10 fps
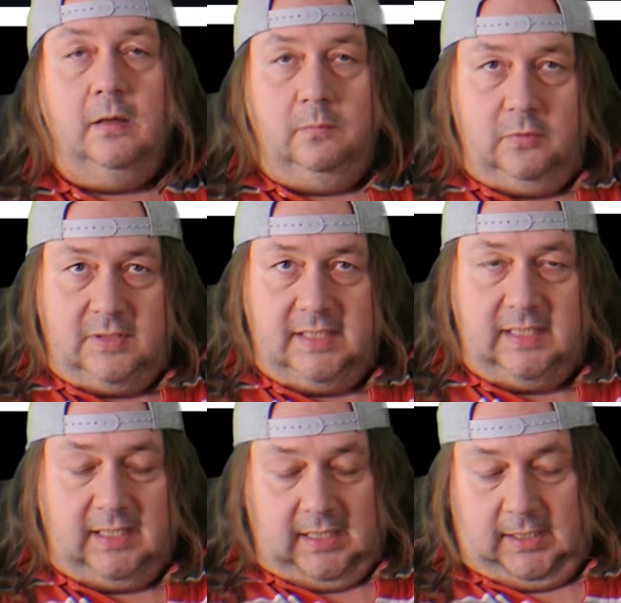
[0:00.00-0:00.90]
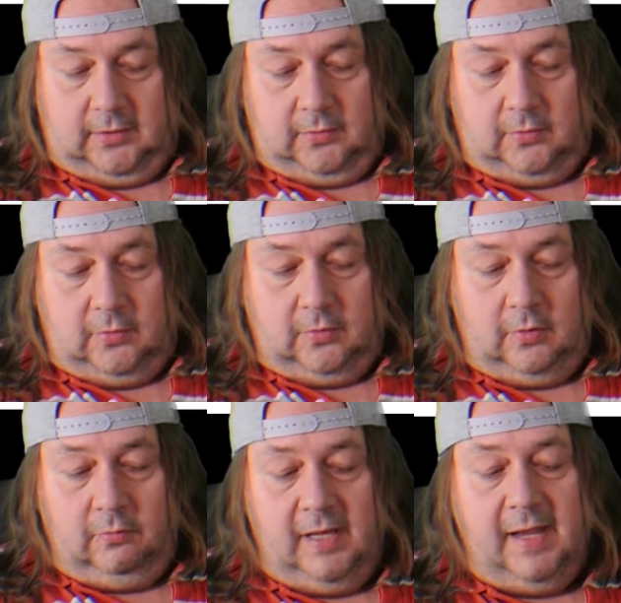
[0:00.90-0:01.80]
Musique est
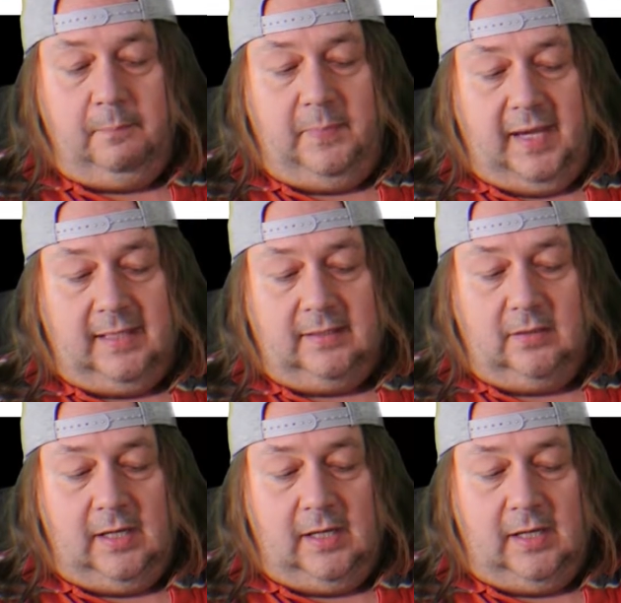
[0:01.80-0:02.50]
de William Bate.